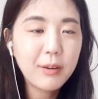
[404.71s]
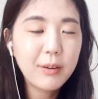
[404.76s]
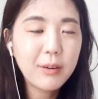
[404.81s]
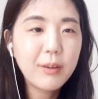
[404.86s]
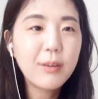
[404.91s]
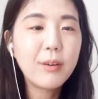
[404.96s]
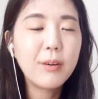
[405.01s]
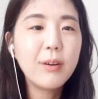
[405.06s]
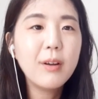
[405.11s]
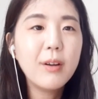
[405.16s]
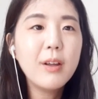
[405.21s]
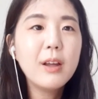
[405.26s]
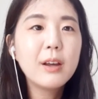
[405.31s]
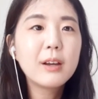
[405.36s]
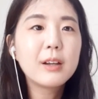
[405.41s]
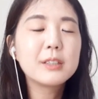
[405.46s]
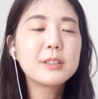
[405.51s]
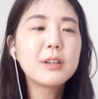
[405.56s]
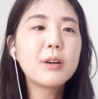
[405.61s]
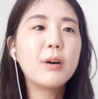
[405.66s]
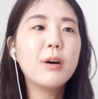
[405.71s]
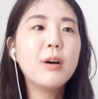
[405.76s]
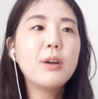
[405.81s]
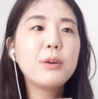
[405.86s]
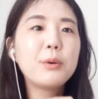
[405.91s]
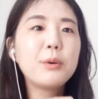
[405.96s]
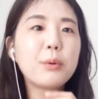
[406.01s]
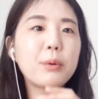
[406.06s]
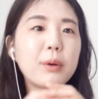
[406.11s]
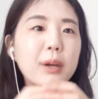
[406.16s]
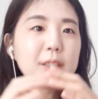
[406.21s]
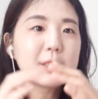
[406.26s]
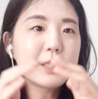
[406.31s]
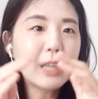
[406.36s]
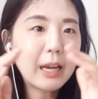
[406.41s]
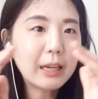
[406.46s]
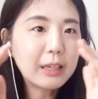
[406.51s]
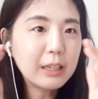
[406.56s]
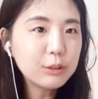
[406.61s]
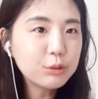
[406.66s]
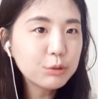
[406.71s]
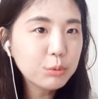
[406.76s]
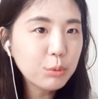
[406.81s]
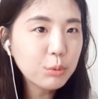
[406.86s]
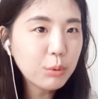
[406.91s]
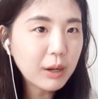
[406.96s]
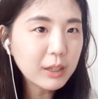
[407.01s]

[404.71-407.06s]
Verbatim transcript: 어, 그래서 이렇게 자기주도